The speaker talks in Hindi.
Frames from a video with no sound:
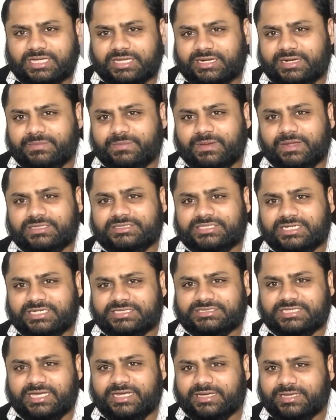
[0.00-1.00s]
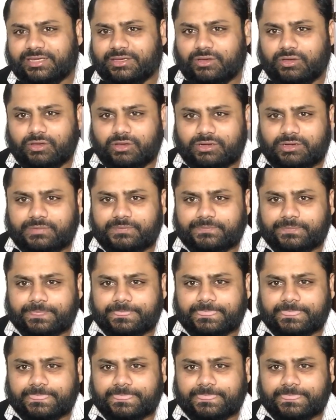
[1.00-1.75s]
सारे बाल झड़ जाएंगे और